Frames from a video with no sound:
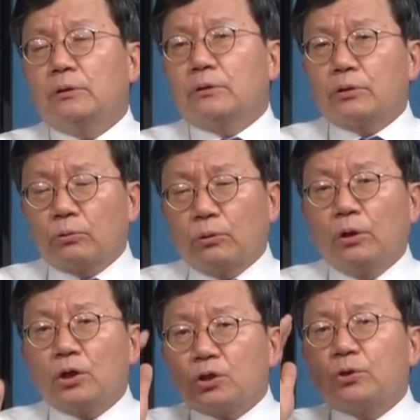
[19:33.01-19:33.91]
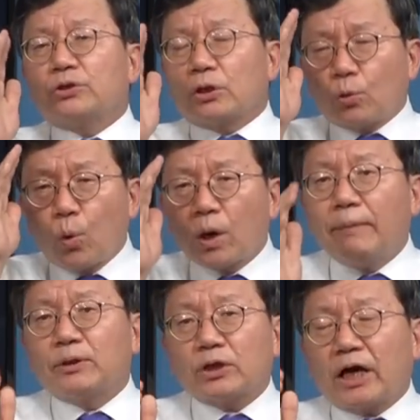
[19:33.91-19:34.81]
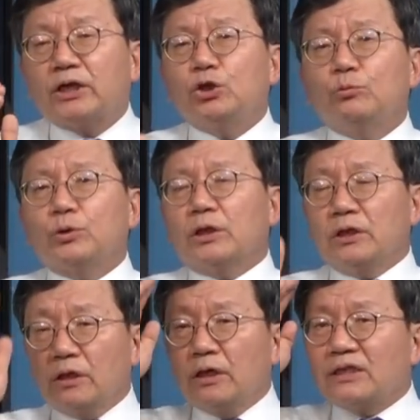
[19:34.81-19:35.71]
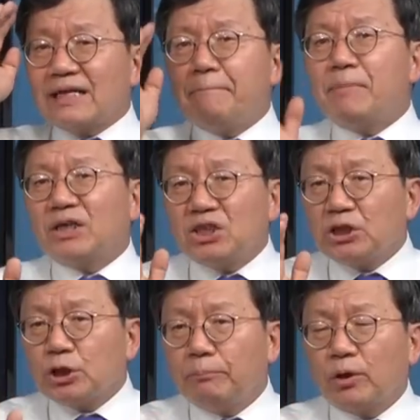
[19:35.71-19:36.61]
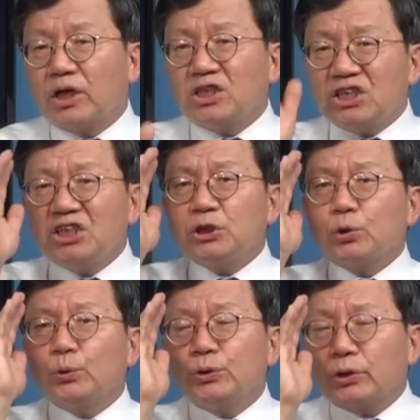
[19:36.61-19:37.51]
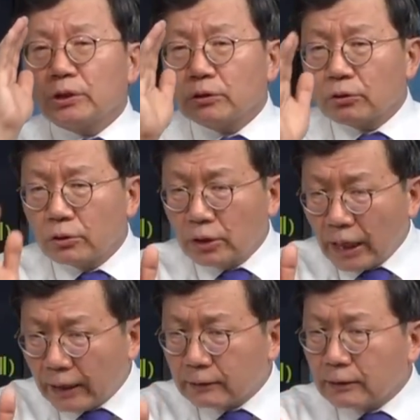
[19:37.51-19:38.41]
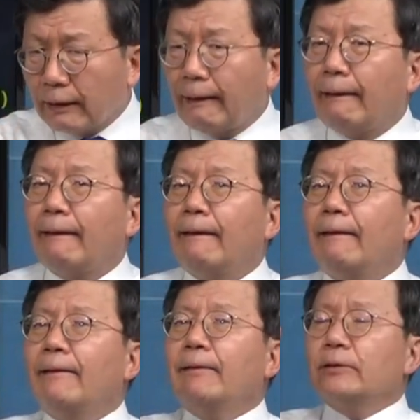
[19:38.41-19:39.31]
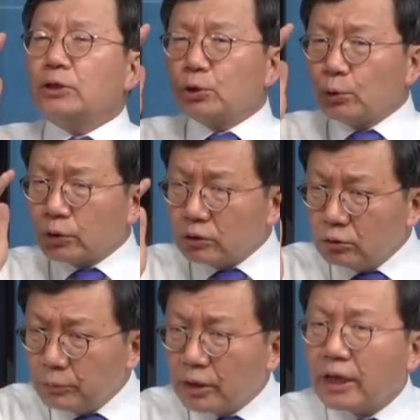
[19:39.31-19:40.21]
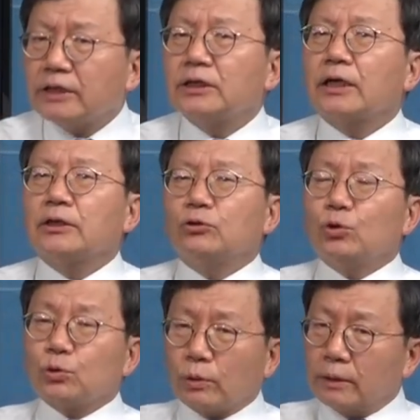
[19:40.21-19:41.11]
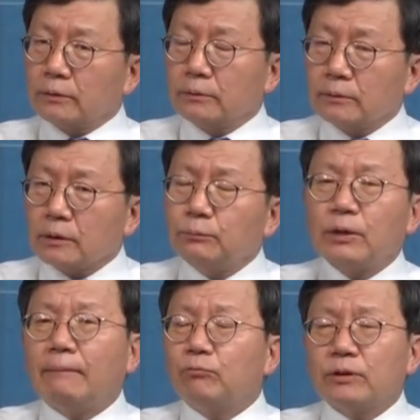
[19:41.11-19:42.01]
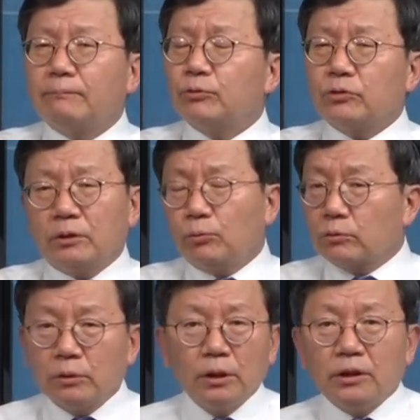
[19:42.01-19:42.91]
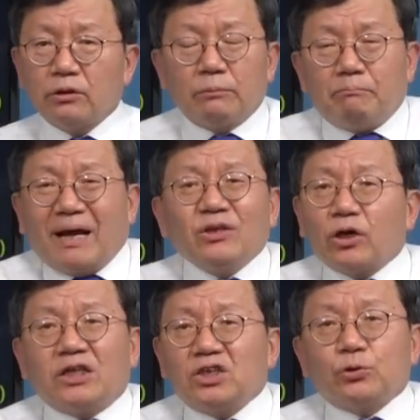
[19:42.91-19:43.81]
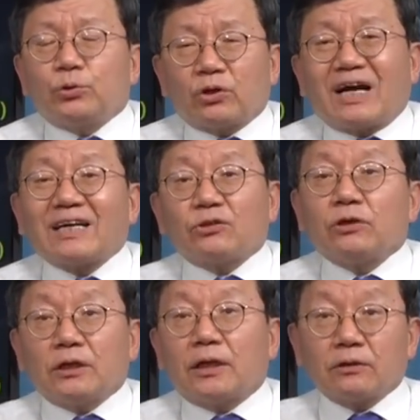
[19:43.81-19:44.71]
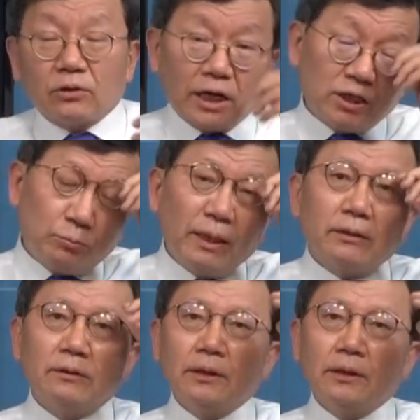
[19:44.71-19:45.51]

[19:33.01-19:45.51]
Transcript: 그리고 그것에 동감해서 같이 움직인 3만 7천 명의 실존적인 그런 행태, 실존적인 의미를 가진 행태, 최소한. 그분 한 분한 한 분들이 뭐 이런 맹렬한 실존적 각성이 있다는 건 아니지만